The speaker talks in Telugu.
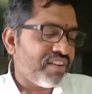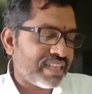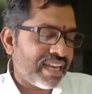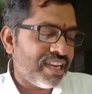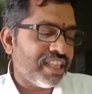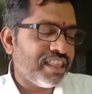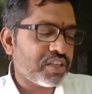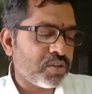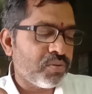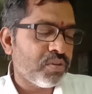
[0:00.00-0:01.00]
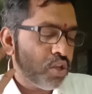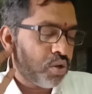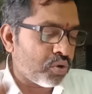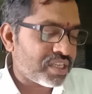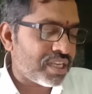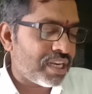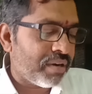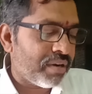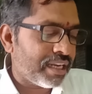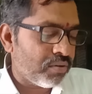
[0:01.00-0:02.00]
సైన్యాధ్యక్షుడు క్వశ్చన్
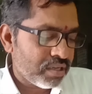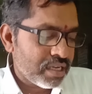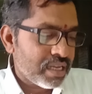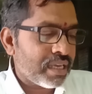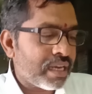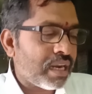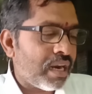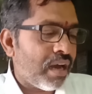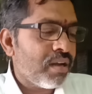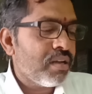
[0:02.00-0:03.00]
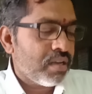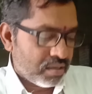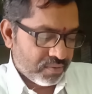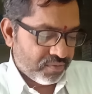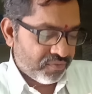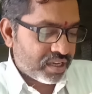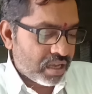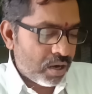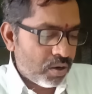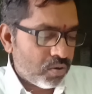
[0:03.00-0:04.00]
ఏమడిగిండు ఇక్కడ
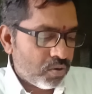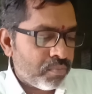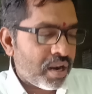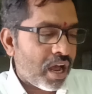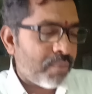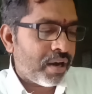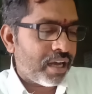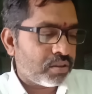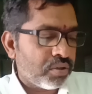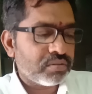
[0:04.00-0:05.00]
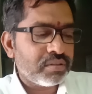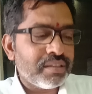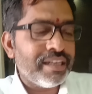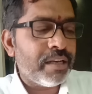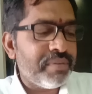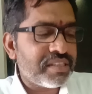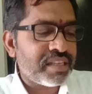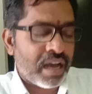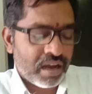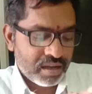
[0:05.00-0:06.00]
వికారుల్ ఉమ్రా బహదూర్ నిర్మించిన
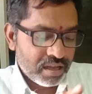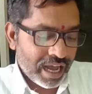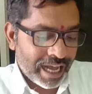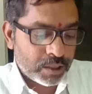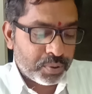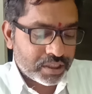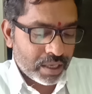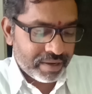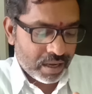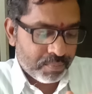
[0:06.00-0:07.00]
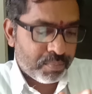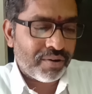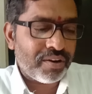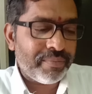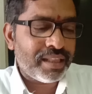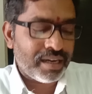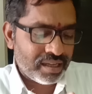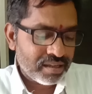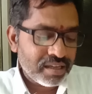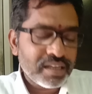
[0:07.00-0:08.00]
అద్భుతమైన భవనం ఏదండి
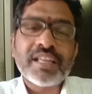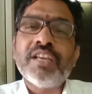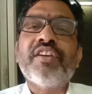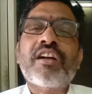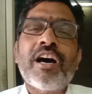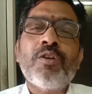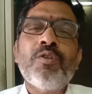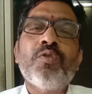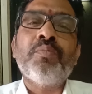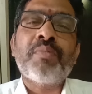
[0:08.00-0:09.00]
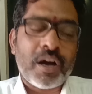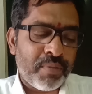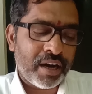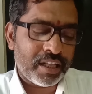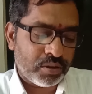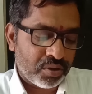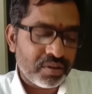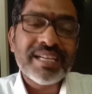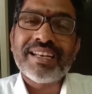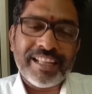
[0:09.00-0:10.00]
ఈ వికారుల్ ఉమ్రా బహదూర్
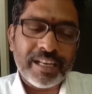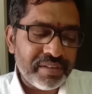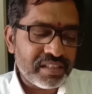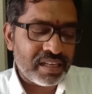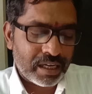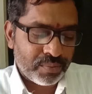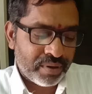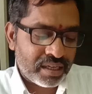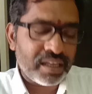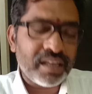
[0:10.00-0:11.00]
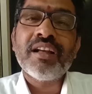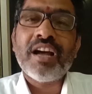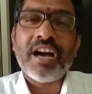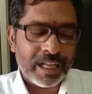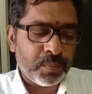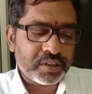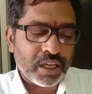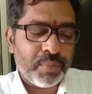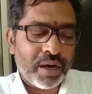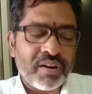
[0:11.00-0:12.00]
నిర్మించినటువంటి అద్భుత
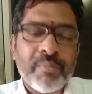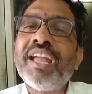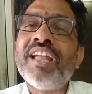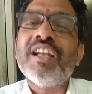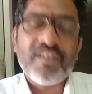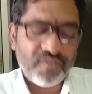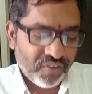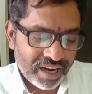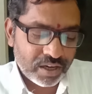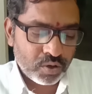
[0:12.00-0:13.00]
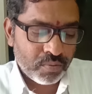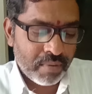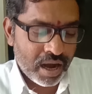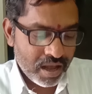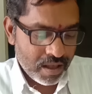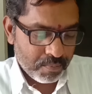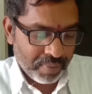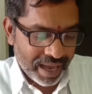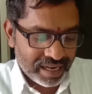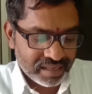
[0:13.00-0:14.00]
భవనమే ఫలక్నుమా
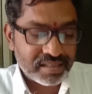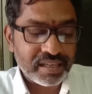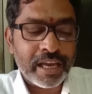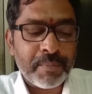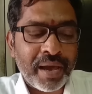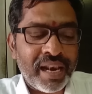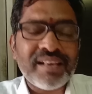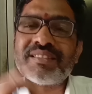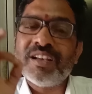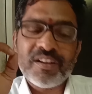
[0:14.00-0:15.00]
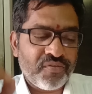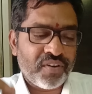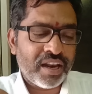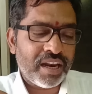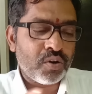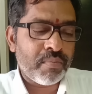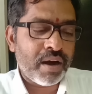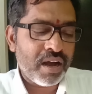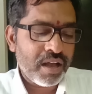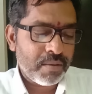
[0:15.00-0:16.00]
ప్యాలెస్ ఏ ప్యాలెస్ ఫలక్నుమా
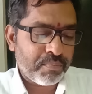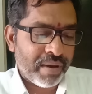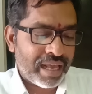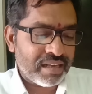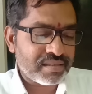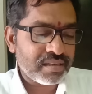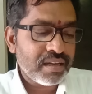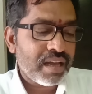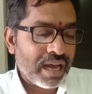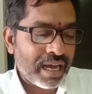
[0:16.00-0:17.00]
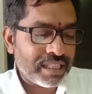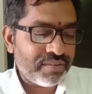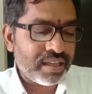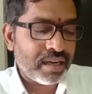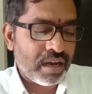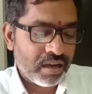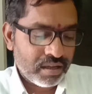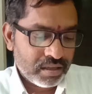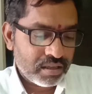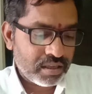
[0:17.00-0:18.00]
ప్యాలెస్ అదేవిధంగా
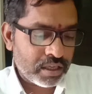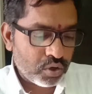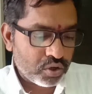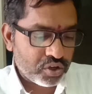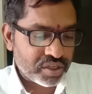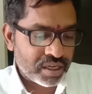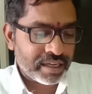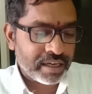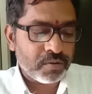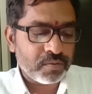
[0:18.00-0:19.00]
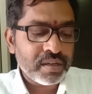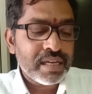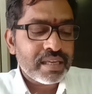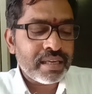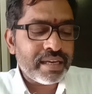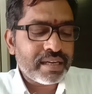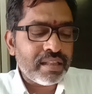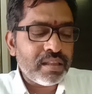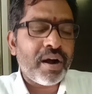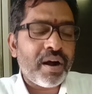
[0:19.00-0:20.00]
ఇంకో క్వశ్చన్ అడిగిండు ఈ క్రింది
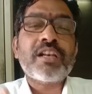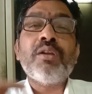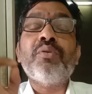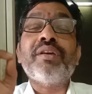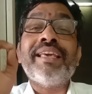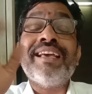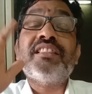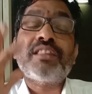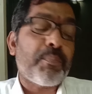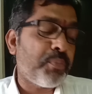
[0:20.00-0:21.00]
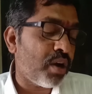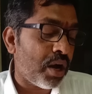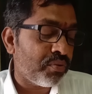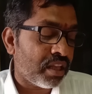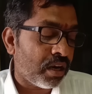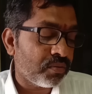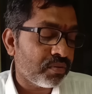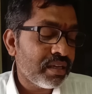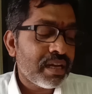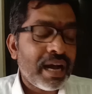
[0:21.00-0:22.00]
వాటిలో ఏది తప్పుగా ఉందన్నాడు
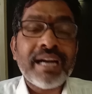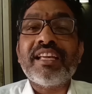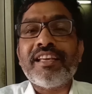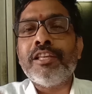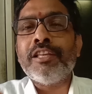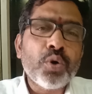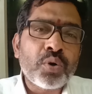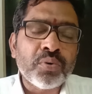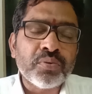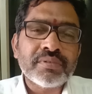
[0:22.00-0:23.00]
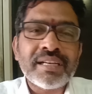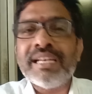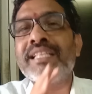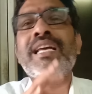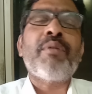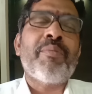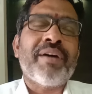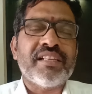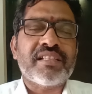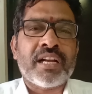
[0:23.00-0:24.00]
అంటే ఇందూరు నిజామాబాద్
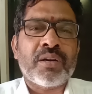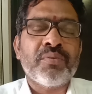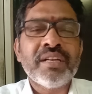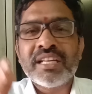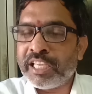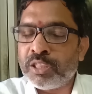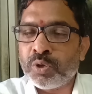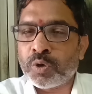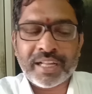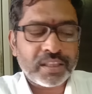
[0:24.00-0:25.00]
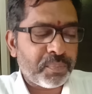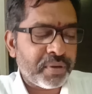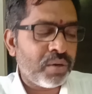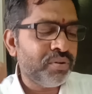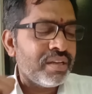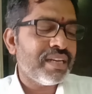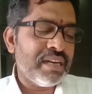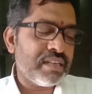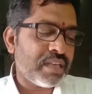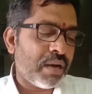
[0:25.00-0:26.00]
ఇచ్చాడు ఇందూరు పాత పేరు
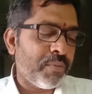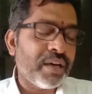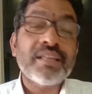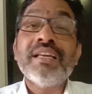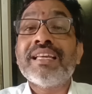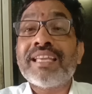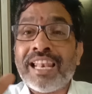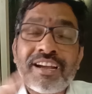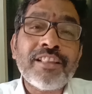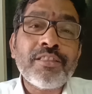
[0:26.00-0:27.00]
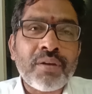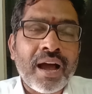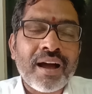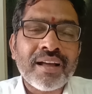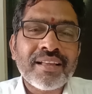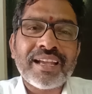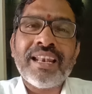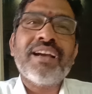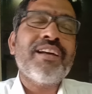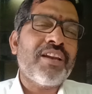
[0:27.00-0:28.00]
నిజామాబాద్ ఎలగందుల
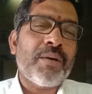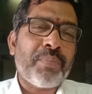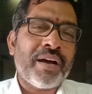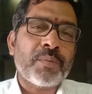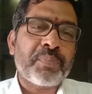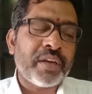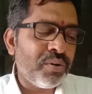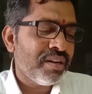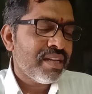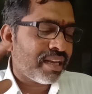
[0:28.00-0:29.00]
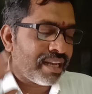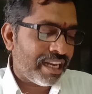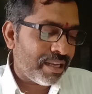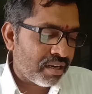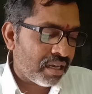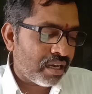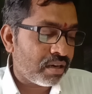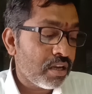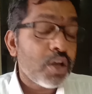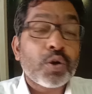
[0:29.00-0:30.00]
ఎలగందుల పాత పేరు కరీంనగర్
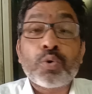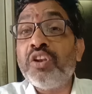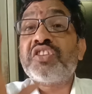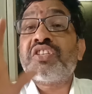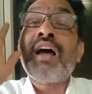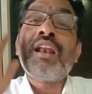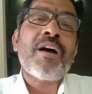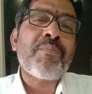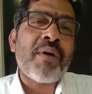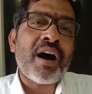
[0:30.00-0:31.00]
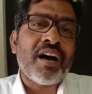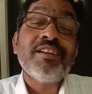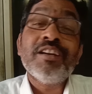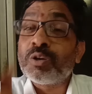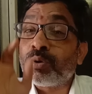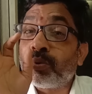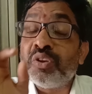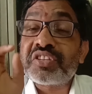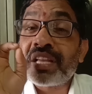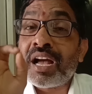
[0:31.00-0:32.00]
గుల్షానాబాద్
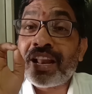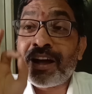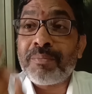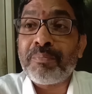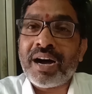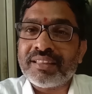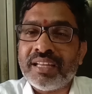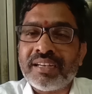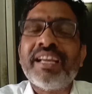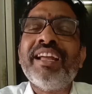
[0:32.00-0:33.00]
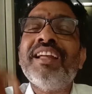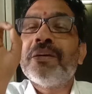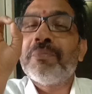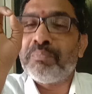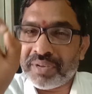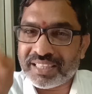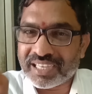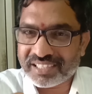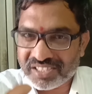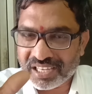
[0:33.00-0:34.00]
గుల్షానాబాద్ అంటే మెదక్
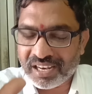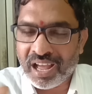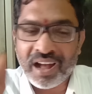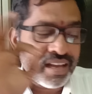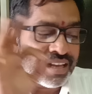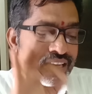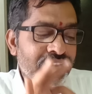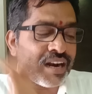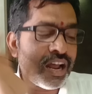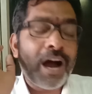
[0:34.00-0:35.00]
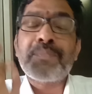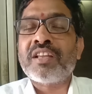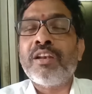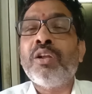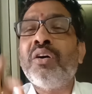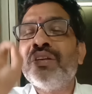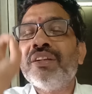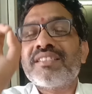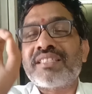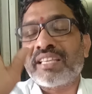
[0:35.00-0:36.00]
జిల్లా ఇక్కడ ఆప్షన్లో
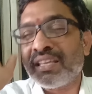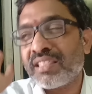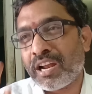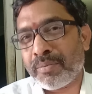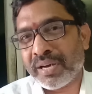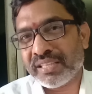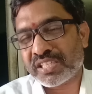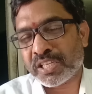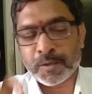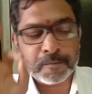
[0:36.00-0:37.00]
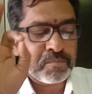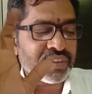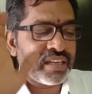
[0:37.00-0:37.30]
సికింద్రాబాద్ ఇచ్చిండు ఇది